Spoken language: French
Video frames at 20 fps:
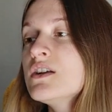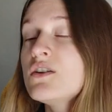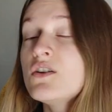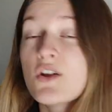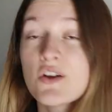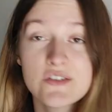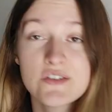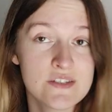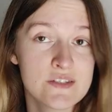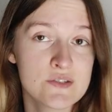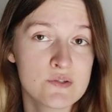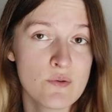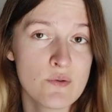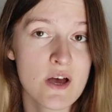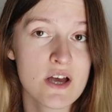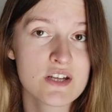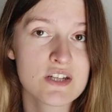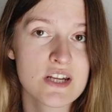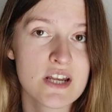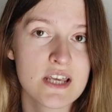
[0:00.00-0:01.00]
leurs
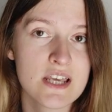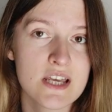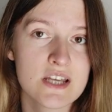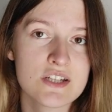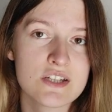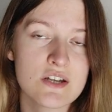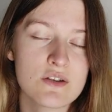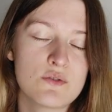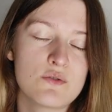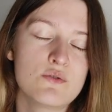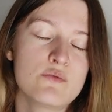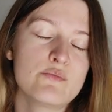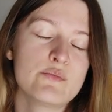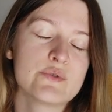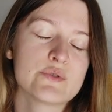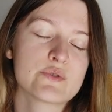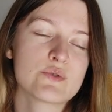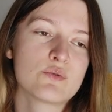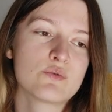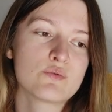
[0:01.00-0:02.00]
histoires à chacun et chacune,
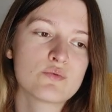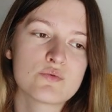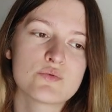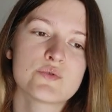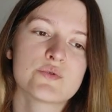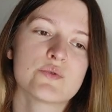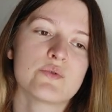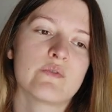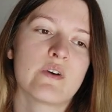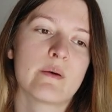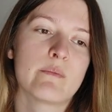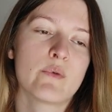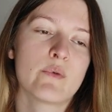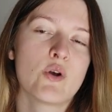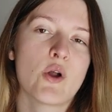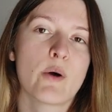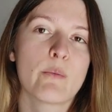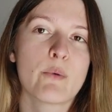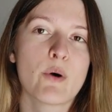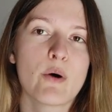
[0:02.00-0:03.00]
puisque tous ont vraiment
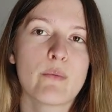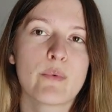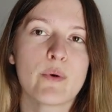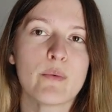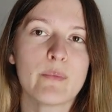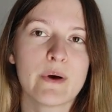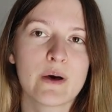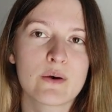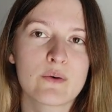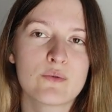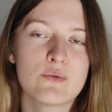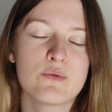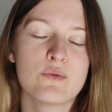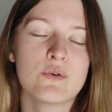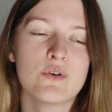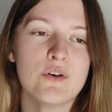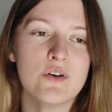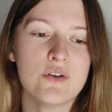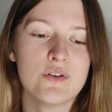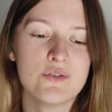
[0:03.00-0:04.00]
leur propre
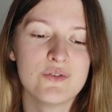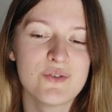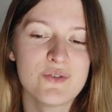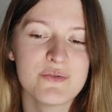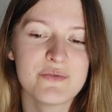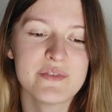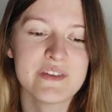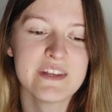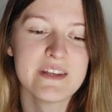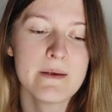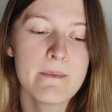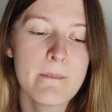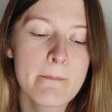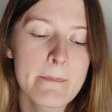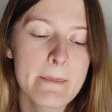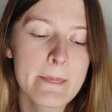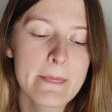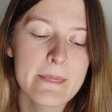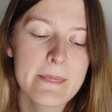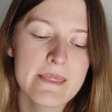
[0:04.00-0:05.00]
parcours euh, de vie.
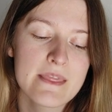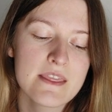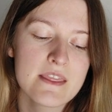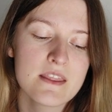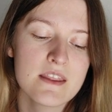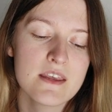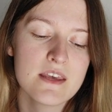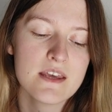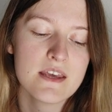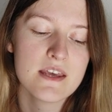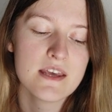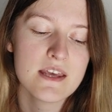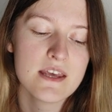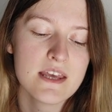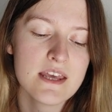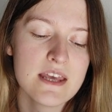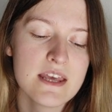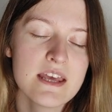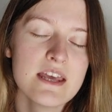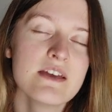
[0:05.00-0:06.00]

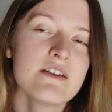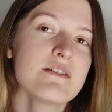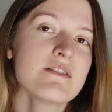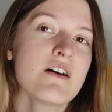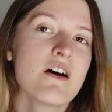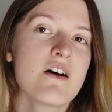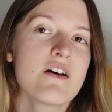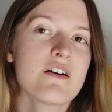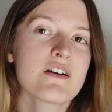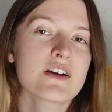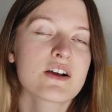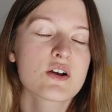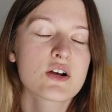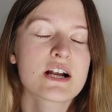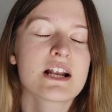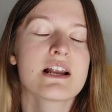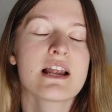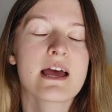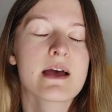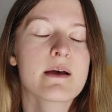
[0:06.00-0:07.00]
Et
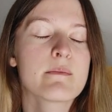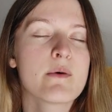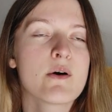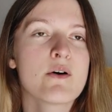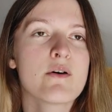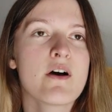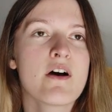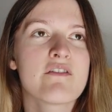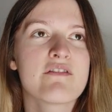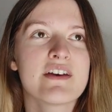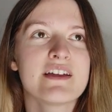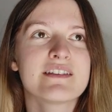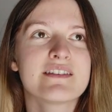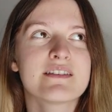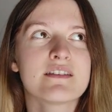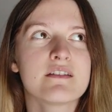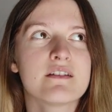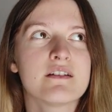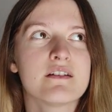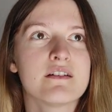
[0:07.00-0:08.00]
clairement, en
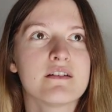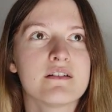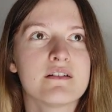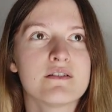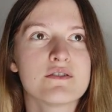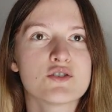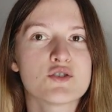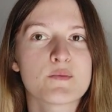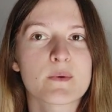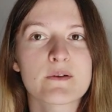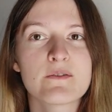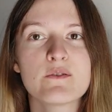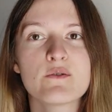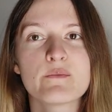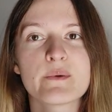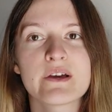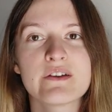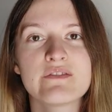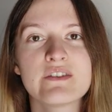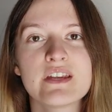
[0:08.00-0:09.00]
fait, euh, je préfère
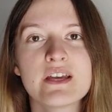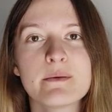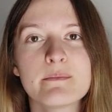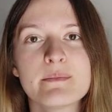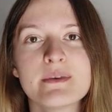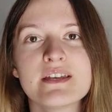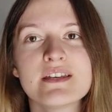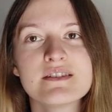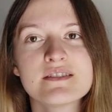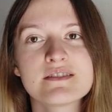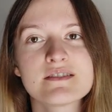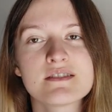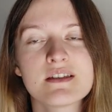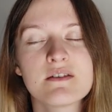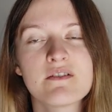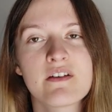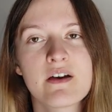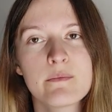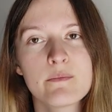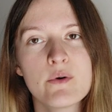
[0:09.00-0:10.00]
vous prévenir, mais
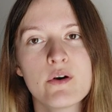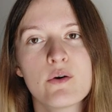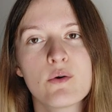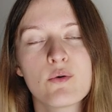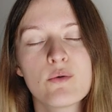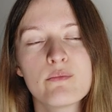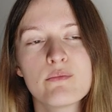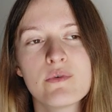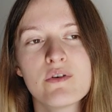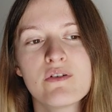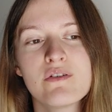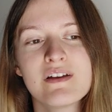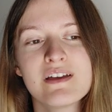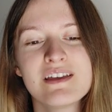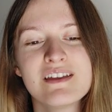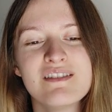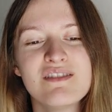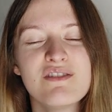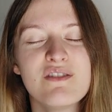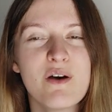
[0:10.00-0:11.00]
c'est vraiment un roman
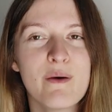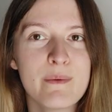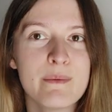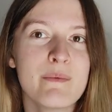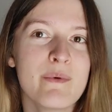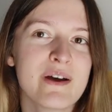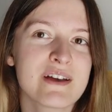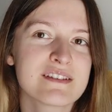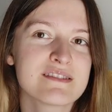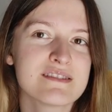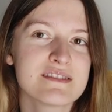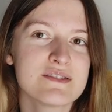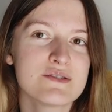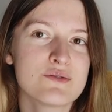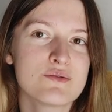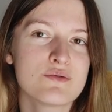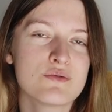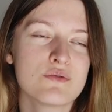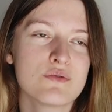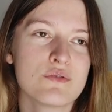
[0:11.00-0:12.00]
énormément axé
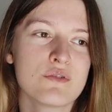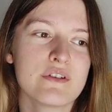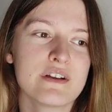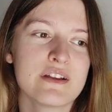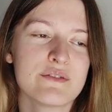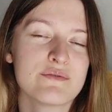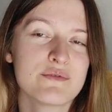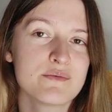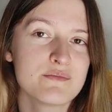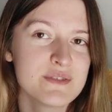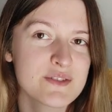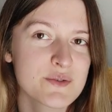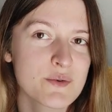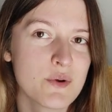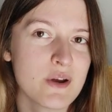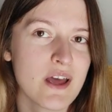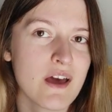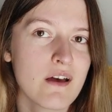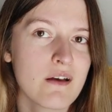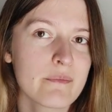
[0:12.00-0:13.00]
sur les phobies
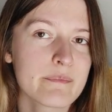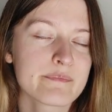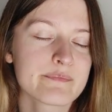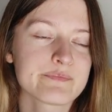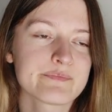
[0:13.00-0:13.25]
scolaires,